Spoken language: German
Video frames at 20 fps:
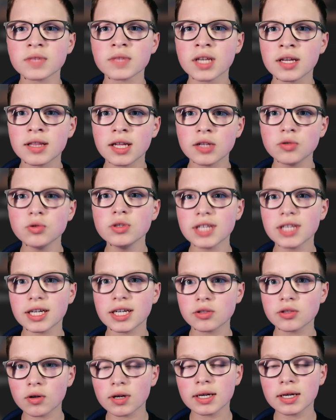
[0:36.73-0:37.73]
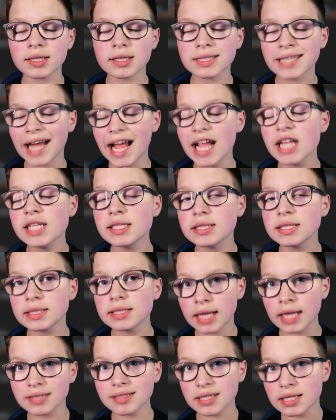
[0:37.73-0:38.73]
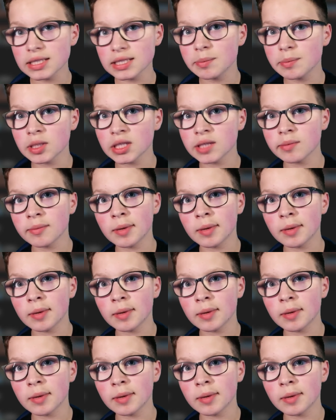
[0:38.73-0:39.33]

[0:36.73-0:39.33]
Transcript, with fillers: Natürlich hat Docker teils Nachteile, sieht man hier mal